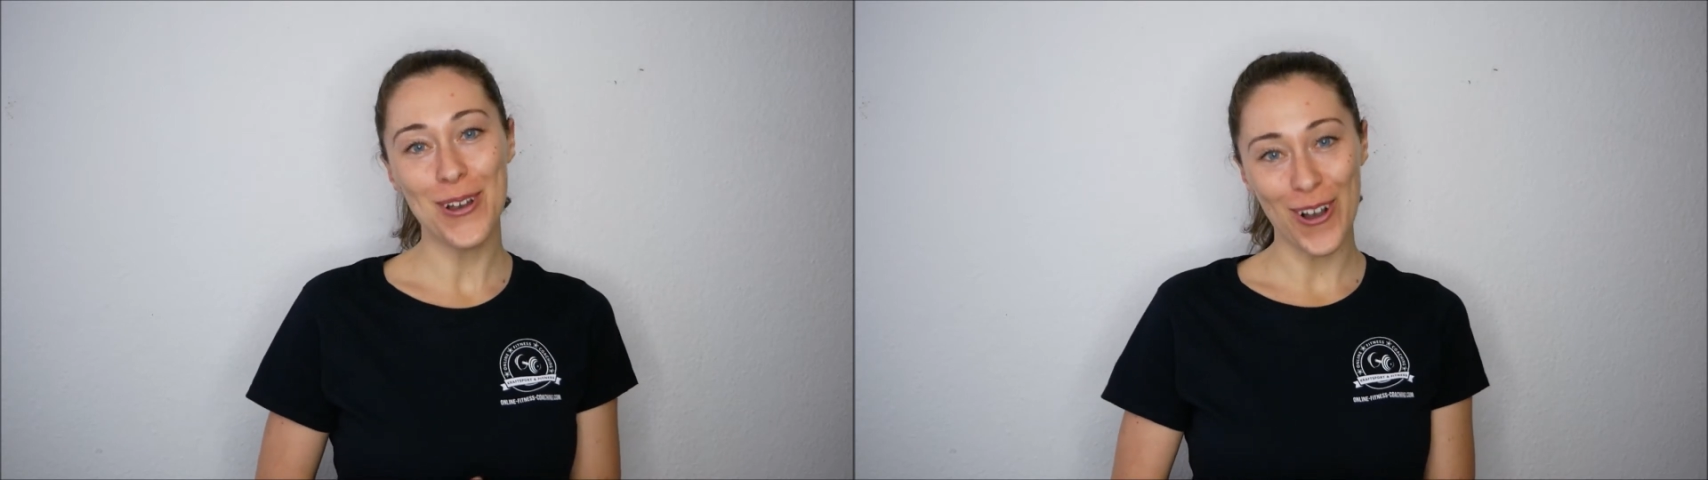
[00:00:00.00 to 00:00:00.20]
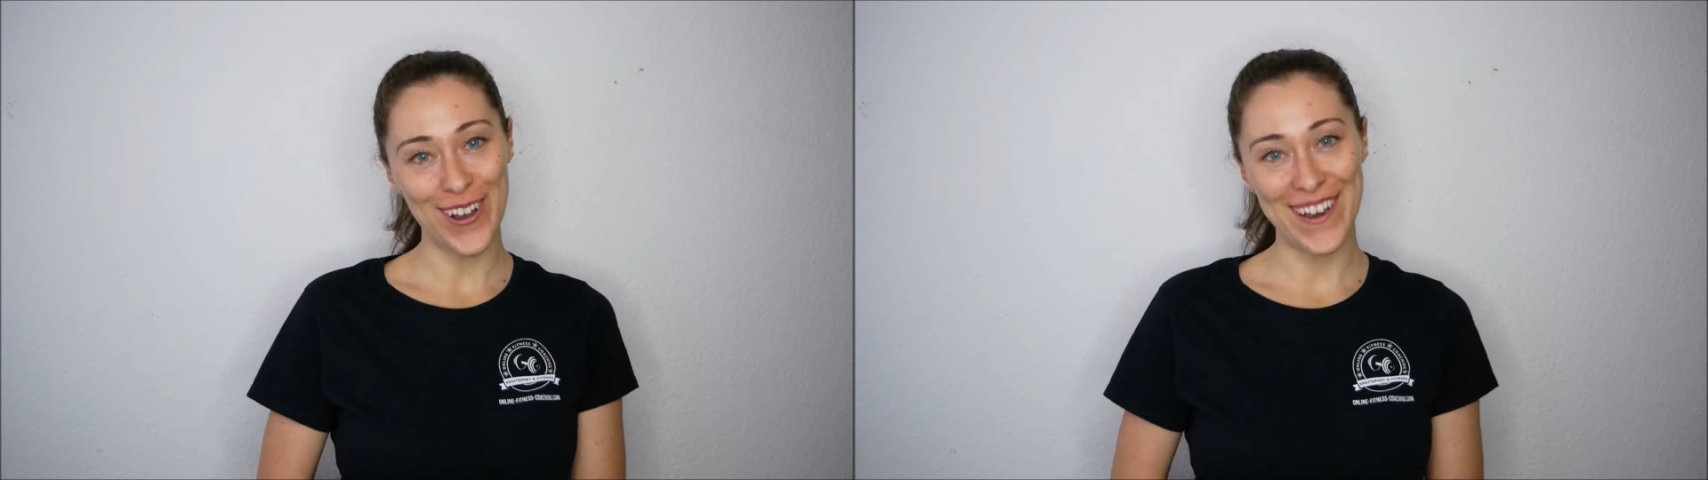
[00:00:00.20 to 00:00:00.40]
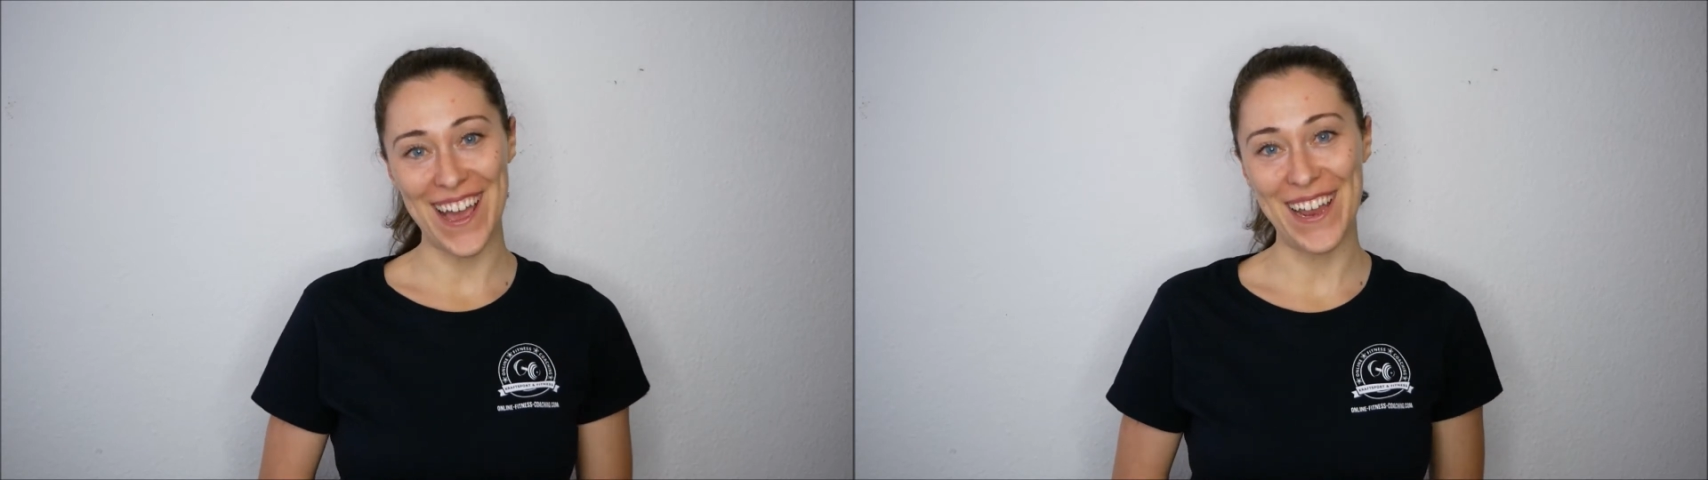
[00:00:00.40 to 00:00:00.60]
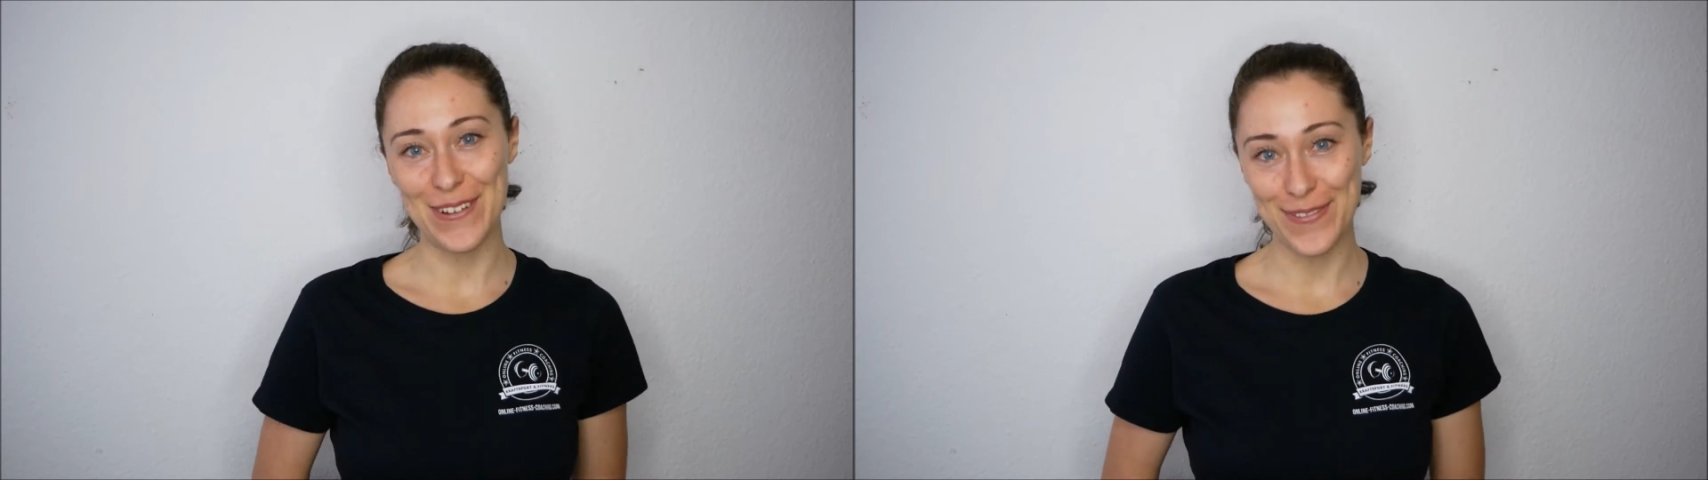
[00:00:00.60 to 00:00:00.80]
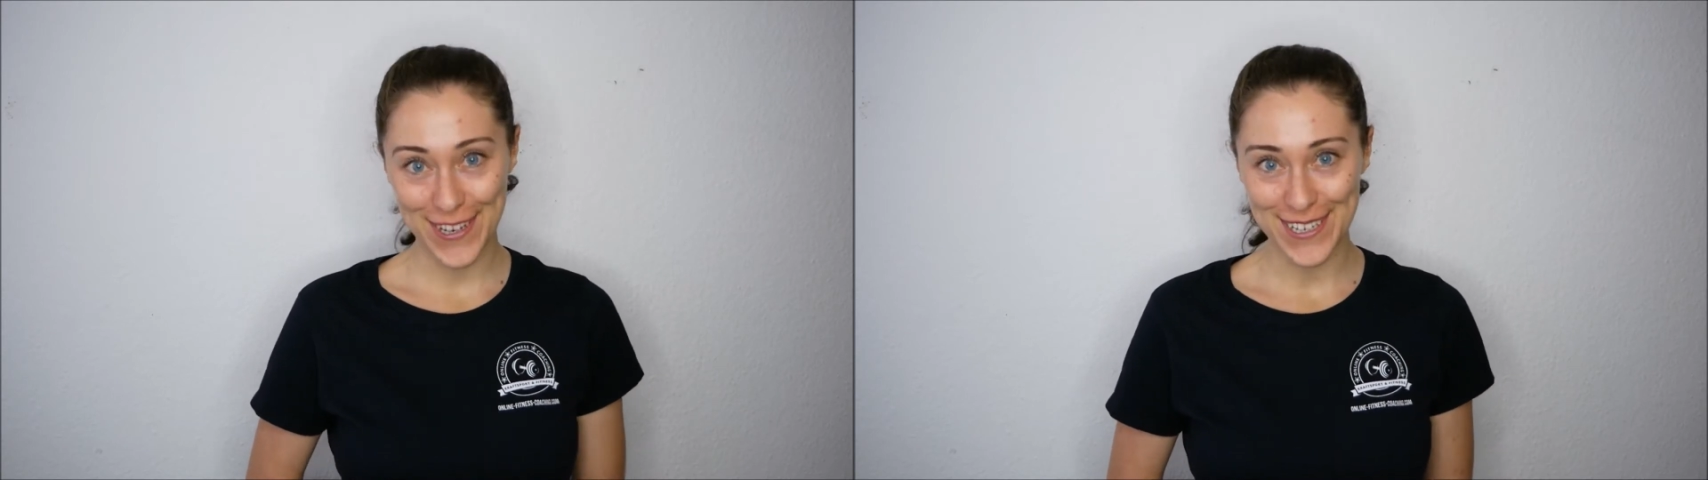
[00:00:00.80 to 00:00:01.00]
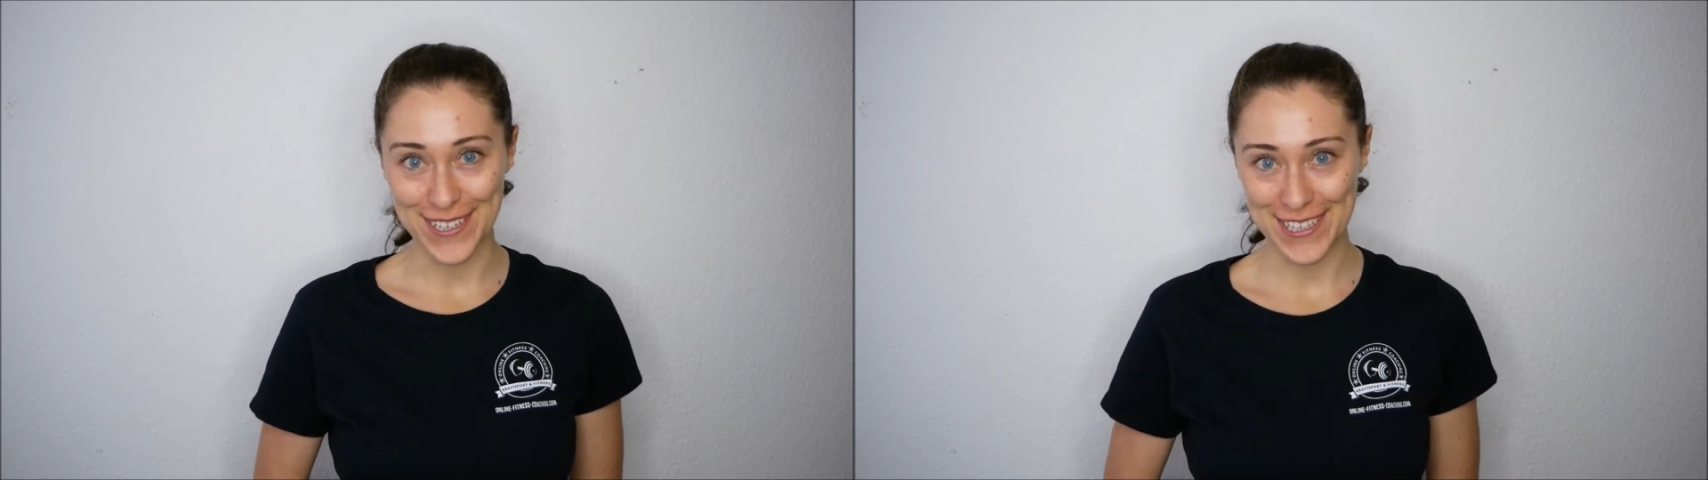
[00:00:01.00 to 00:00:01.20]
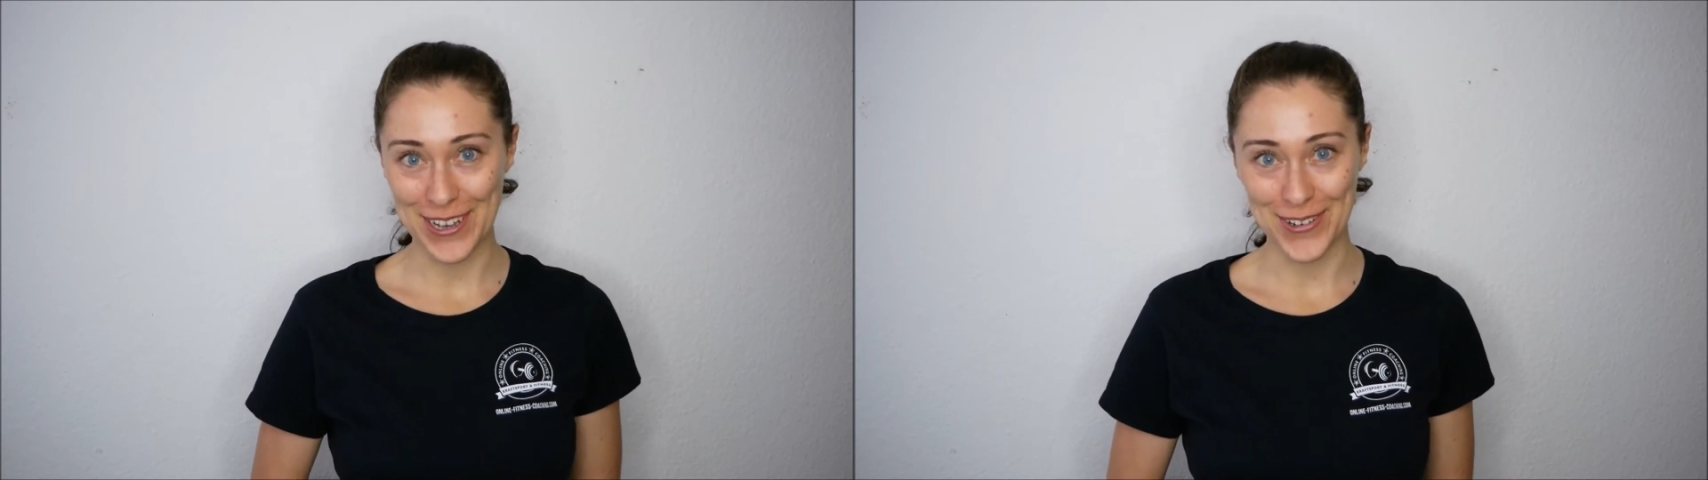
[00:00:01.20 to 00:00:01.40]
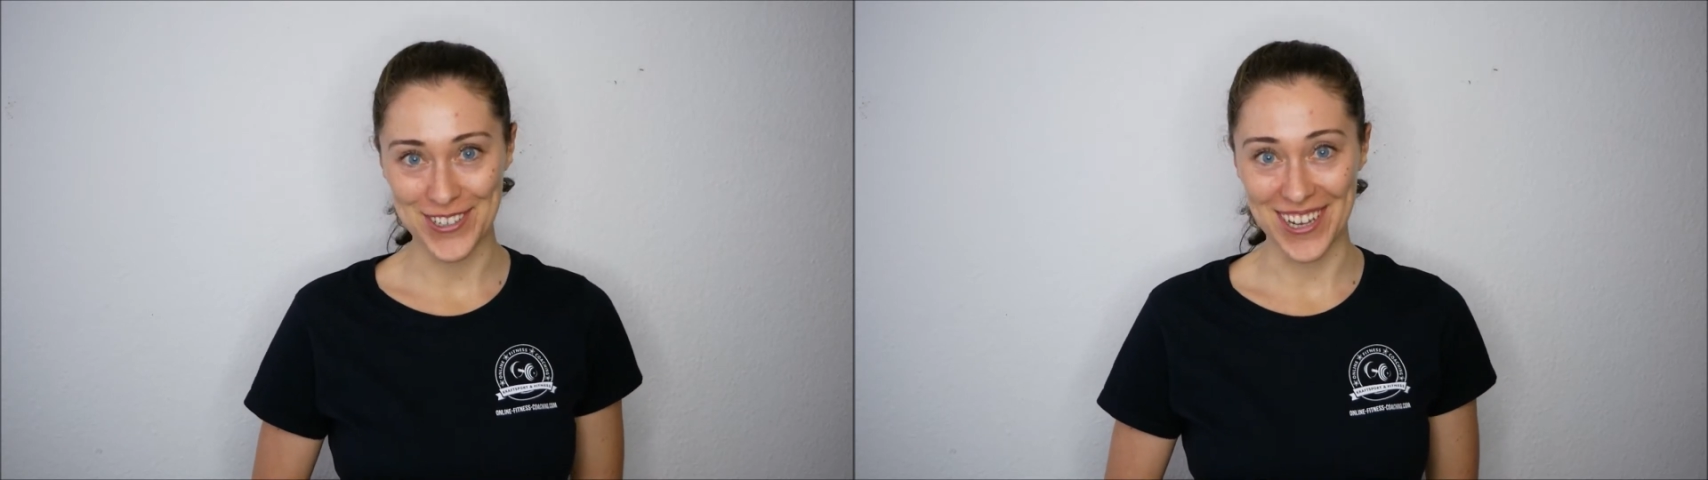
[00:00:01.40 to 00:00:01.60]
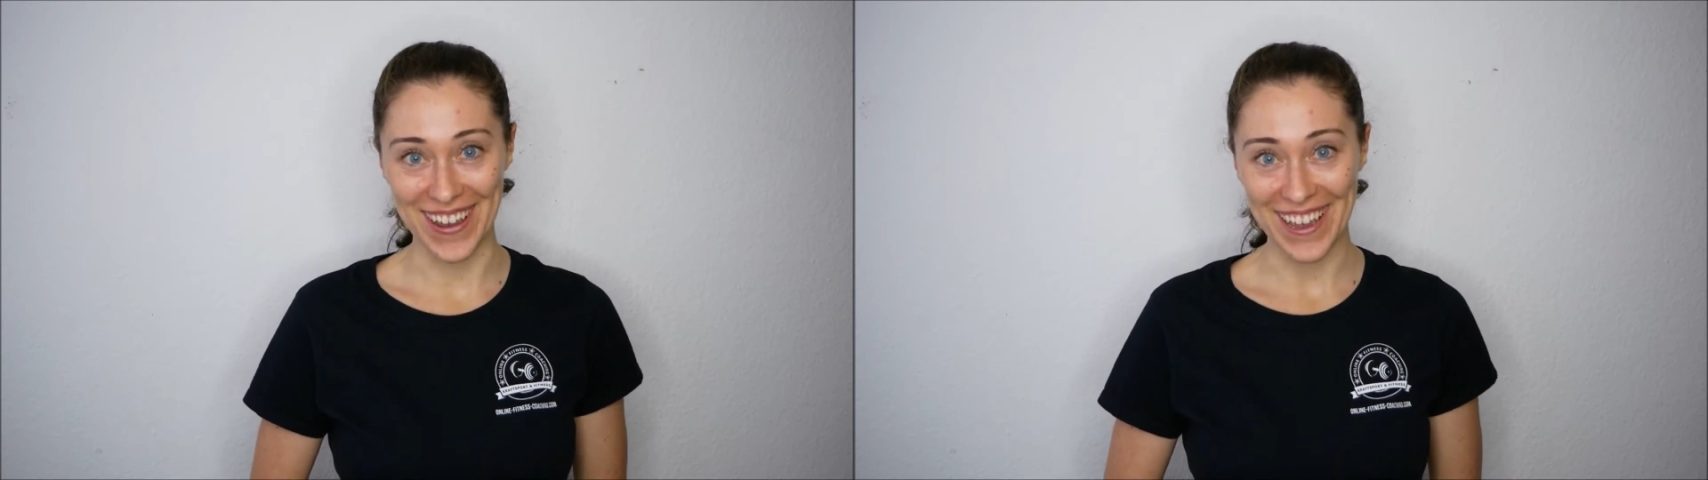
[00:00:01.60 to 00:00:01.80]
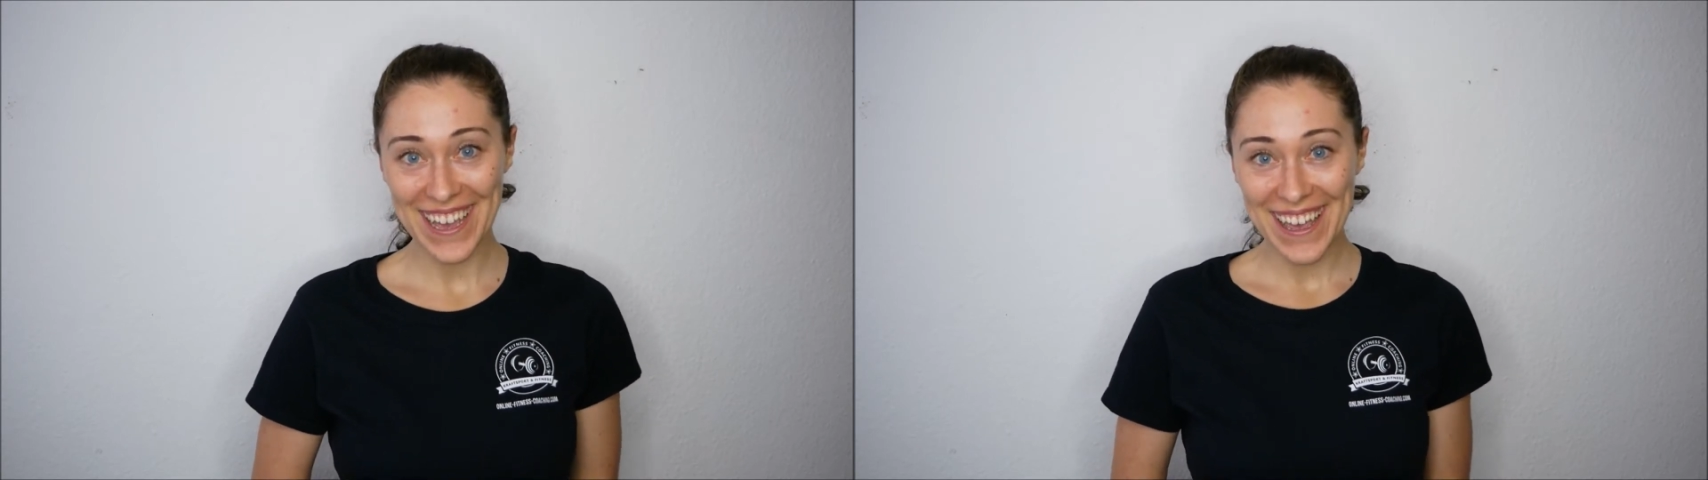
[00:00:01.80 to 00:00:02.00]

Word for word: Online Fitness Coaching.